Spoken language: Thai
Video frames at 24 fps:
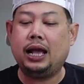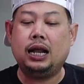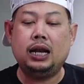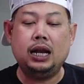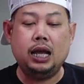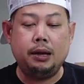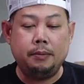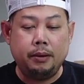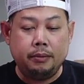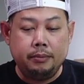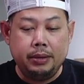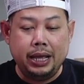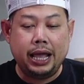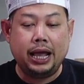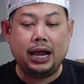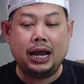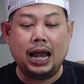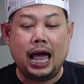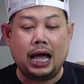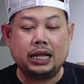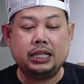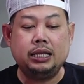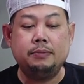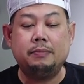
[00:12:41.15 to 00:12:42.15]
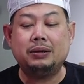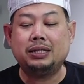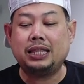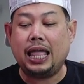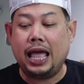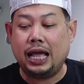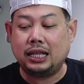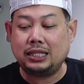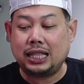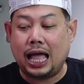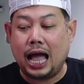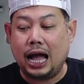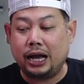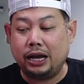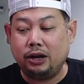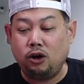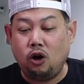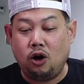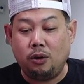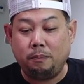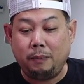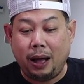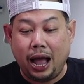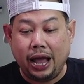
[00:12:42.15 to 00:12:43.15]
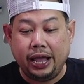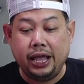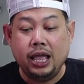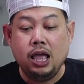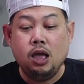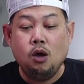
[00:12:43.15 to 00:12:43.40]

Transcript: กันเลยมันมีเอกลักษณ์ที่มันแตกต่างกันออกไป